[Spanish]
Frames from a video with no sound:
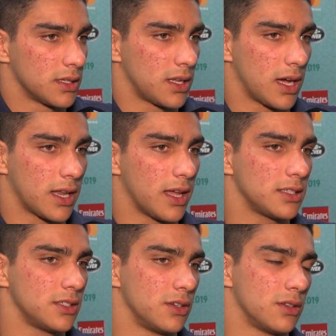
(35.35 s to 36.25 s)
nada,
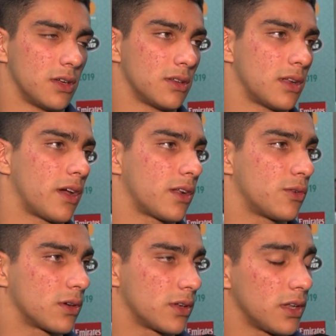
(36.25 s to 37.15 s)
agradecido y un honor haber
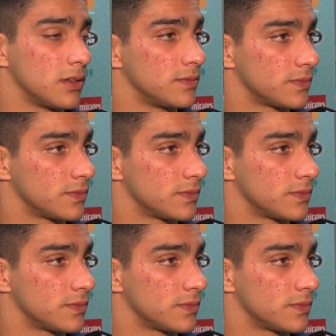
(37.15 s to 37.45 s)
jugado con él.